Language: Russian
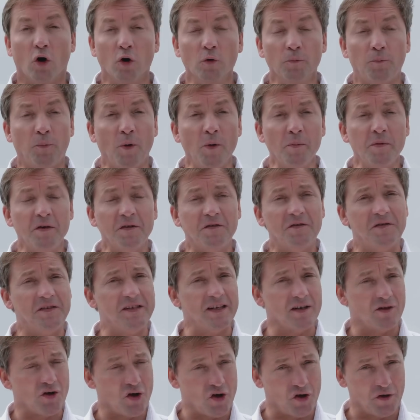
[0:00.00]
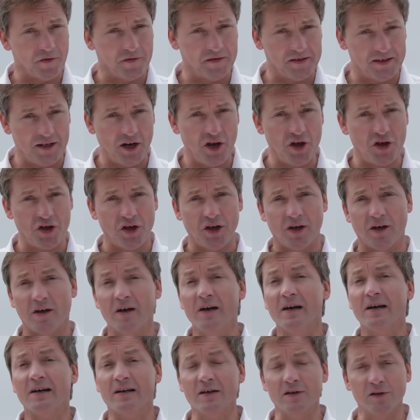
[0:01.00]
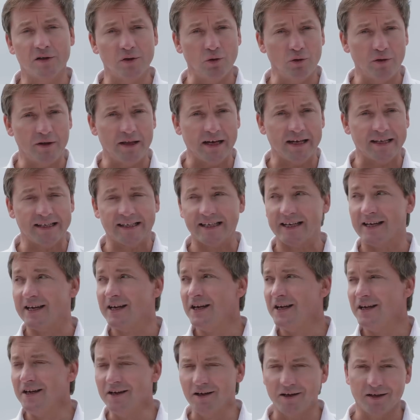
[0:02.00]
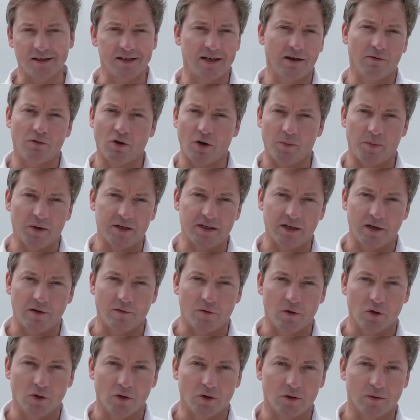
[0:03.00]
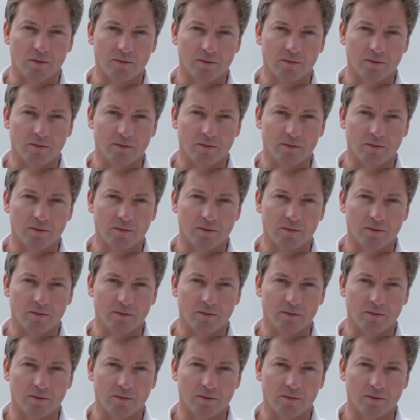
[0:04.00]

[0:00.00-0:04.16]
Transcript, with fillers: Он помнит все наши встречи, консультации и разговоры по телефону.